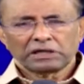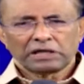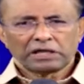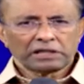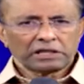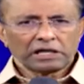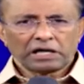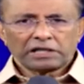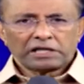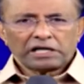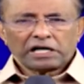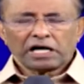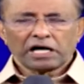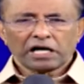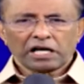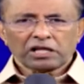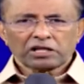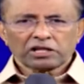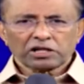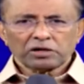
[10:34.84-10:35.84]
அந்த
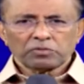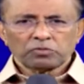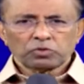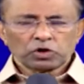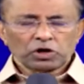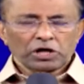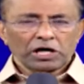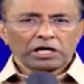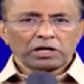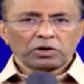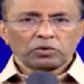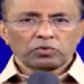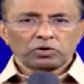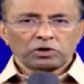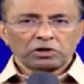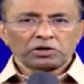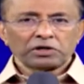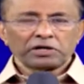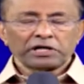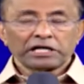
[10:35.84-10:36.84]
அதிகாரத்துக்கு முன்னால்
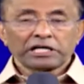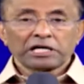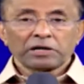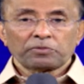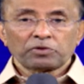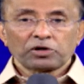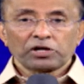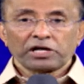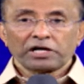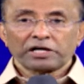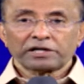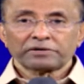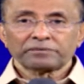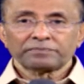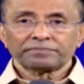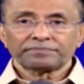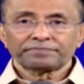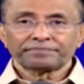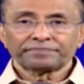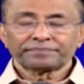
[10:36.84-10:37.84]
ஒன்றும் நிற்க முடியாது
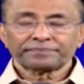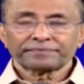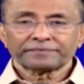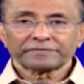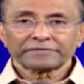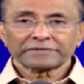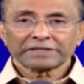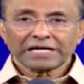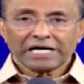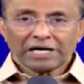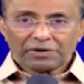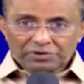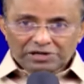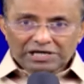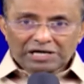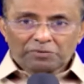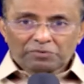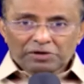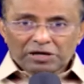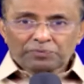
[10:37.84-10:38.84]
அவர்
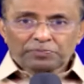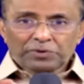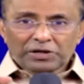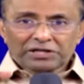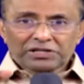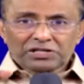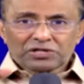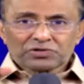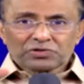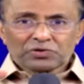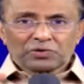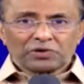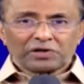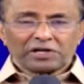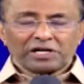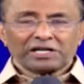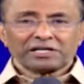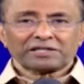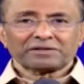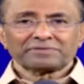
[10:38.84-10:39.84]
நம்மளை பார்த்து
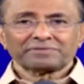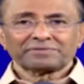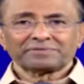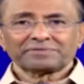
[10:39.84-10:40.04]
சொல்கிறார்